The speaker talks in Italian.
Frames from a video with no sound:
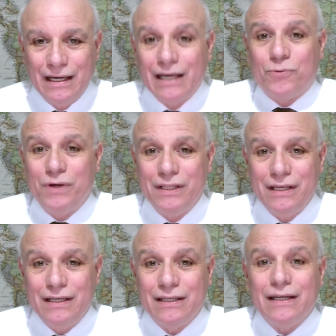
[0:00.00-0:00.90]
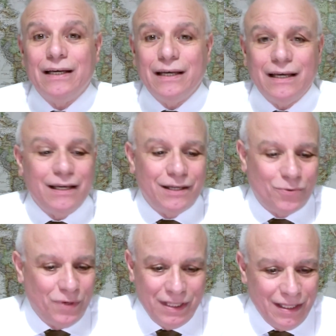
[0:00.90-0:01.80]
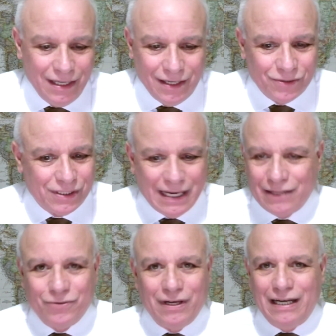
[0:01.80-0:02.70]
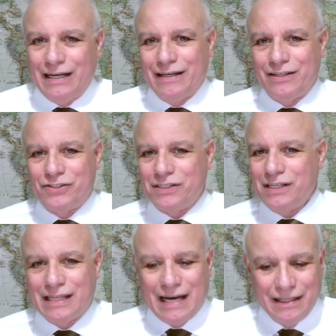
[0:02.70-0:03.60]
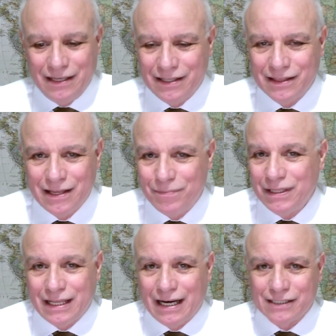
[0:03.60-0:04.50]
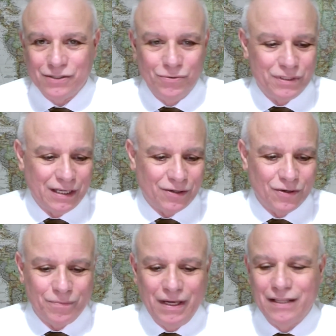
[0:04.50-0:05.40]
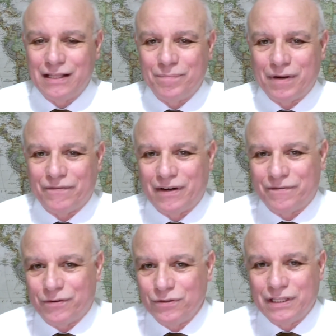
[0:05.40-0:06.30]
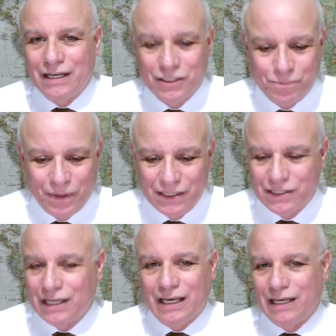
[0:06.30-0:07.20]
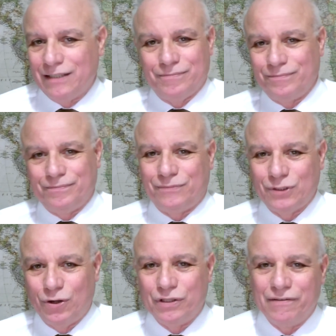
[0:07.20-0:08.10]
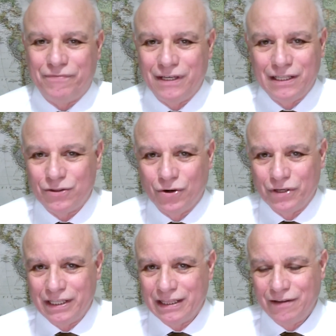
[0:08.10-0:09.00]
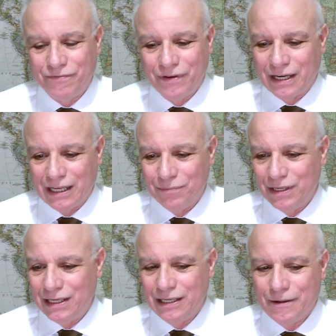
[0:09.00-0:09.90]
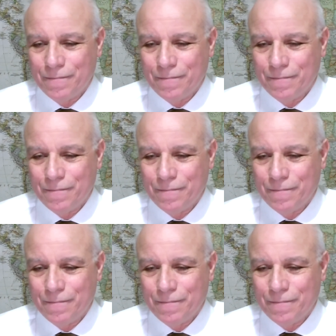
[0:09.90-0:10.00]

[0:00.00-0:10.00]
E quindi, eh, quindi lo Stato ha la necessità di indebitarsi ulteriormente per far fronte alle spese che ho definito indifferibili.